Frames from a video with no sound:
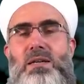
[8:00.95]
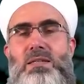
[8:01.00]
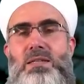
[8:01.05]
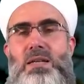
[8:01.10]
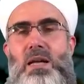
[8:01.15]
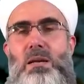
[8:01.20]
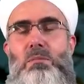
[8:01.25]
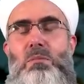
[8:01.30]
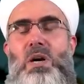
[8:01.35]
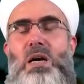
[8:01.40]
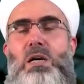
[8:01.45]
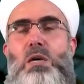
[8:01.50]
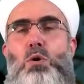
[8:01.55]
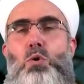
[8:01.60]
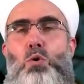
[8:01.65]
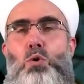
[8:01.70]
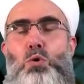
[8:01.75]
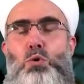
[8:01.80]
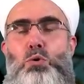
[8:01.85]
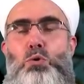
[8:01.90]

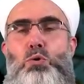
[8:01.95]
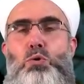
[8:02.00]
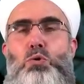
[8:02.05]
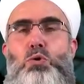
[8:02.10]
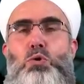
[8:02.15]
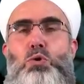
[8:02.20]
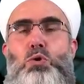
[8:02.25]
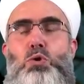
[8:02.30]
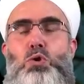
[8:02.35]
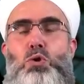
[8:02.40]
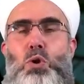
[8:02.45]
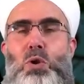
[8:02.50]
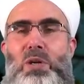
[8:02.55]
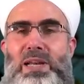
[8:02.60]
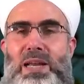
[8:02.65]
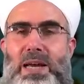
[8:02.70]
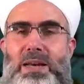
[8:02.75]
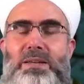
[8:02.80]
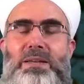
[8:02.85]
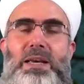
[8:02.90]
kazanmak olduğunu
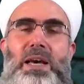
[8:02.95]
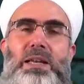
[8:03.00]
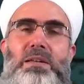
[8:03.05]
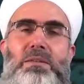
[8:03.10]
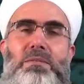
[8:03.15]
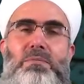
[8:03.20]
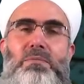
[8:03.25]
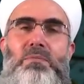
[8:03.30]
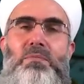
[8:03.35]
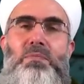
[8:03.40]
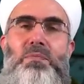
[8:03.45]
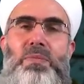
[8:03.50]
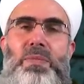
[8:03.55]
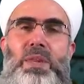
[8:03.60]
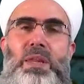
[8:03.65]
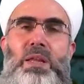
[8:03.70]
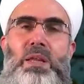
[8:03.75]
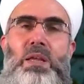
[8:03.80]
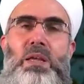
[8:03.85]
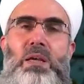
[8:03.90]
söylerken,
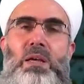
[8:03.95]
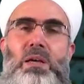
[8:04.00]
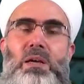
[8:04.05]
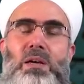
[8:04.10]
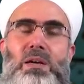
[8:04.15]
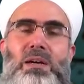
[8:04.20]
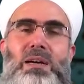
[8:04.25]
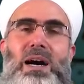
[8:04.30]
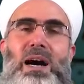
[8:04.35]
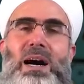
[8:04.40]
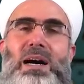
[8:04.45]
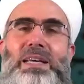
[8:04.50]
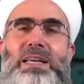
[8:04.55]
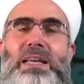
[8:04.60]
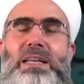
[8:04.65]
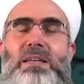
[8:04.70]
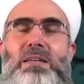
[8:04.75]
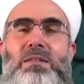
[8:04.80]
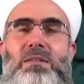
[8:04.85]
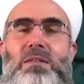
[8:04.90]

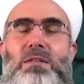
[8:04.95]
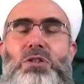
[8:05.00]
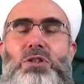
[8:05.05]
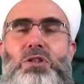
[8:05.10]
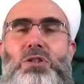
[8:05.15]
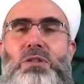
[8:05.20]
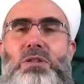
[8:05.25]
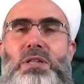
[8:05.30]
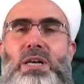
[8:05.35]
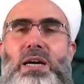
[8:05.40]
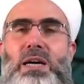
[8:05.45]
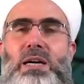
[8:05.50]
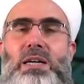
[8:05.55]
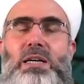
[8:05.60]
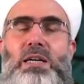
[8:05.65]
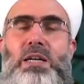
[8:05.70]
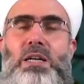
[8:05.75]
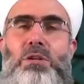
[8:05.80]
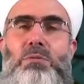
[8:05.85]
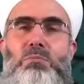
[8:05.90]
gayenin
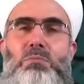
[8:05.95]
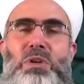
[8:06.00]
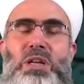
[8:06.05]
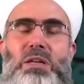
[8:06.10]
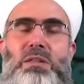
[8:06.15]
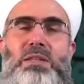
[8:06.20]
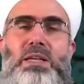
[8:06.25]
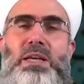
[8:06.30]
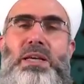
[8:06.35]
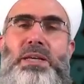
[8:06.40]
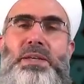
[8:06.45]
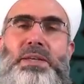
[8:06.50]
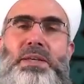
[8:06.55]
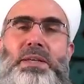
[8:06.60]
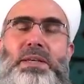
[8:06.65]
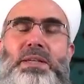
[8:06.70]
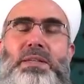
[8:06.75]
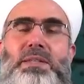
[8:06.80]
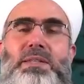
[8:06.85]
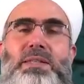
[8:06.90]
dışında bir de
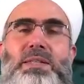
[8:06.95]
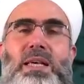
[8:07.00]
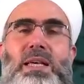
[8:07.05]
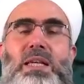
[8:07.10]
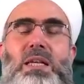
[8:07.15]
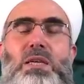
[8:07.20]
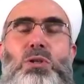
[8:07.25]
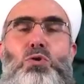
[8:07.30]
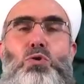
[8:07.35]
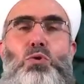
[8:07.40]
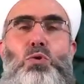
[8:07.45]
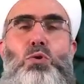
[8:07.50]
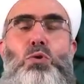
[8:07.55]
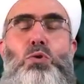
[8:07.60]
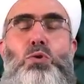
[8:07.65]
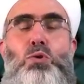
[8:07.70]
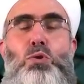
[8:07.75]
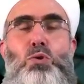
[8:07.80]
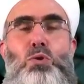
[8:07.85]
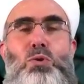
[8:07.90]
seyri
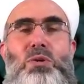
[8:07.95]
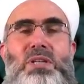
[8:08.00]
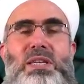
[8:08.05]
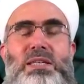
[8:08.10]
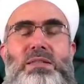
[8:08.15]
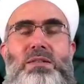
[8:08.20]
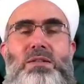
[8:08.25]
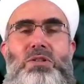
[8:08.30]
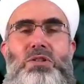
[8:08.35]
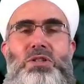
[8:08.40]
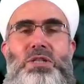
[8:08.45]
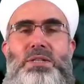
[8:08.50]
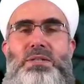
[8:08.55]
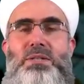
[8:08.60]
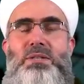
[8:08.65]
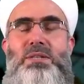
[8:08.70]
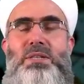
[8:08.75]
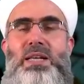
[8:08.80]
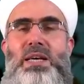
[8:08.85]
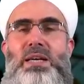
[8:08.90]
sülükün
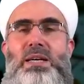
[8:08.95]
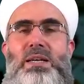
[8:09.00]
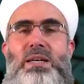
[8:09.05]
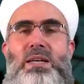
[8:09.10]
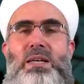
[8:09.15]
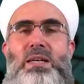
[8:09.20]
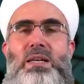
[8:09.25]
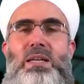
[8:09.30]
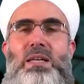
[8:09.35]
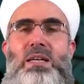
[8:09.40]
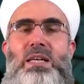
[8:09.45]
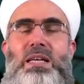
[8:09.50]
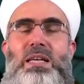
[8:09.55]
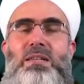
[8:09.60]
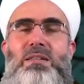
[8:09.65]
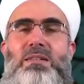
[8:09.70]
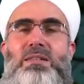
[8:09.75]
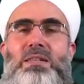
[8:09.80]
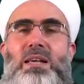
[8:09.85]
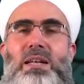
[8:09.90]
neticesinde
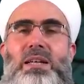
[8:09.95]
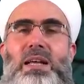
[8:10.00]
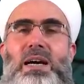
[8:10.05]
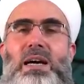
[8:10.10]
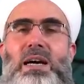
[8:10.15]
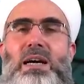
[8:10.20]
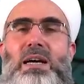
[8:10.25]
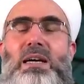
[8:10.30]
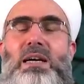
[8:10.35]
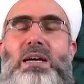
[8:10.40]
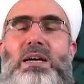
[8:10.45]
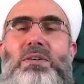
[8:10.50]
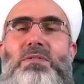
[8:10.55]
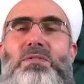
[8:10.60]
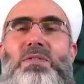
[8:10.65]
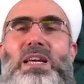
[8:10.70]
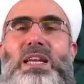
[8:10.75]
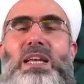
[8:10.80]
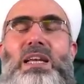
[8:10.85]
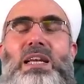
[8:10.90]
insana
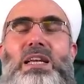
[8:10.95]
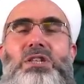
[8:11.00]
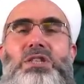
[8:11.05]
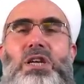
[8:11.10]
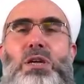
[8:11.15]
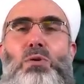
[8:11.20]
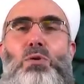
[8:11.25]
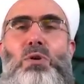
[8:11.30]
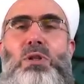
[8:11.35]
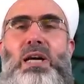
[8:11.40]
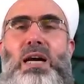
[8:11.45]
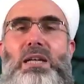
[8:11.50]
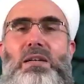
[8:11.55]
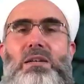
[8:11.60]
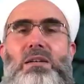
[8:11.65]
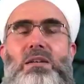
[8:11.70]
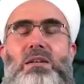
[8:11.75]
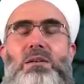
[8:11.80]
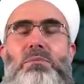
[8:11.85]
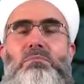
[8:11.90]
verilecek
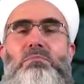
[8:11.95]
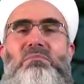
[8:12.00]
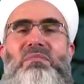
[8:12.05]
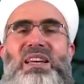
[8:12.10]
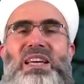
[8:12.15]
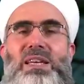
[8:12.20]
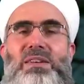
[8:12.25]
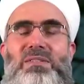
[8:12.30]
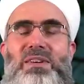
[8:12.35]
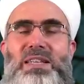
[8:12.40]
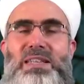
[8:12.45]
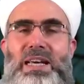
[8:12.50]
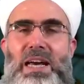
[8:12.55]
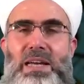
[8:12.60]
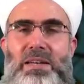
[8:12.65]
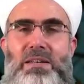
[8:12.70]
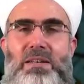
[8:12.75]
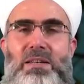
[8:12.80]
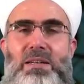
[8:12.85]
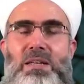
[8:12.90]
olan
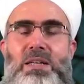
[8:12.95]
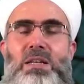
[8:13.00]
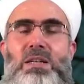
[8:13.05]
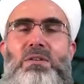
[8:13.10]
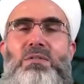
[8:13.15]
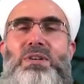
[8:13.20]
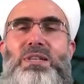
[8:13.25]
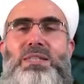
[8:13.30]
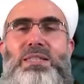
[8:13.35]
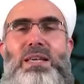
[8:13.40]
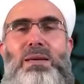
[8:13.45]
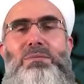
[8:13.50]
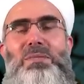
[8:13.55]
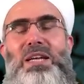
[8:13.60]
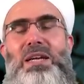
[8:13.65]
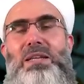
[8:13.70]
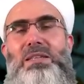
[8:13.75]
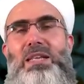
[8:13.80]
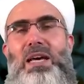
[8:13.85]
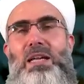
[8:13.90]
meyveden ve
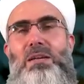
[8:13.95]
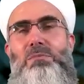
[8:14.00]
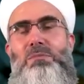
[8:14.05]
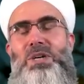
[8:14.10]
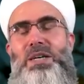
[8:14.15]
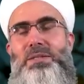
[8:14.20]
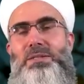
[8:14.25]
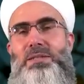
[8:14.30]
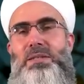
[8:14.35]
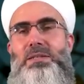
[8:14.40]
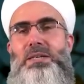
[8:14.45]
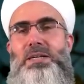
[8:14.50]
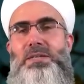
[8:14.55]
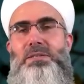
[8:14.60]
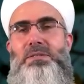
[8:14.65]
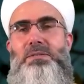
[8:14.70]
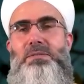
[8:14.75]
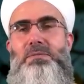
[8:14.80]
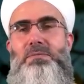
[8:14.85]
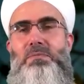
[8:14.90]
semereden
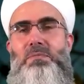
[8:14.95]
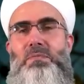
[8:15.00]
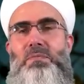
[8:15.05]
bahseder.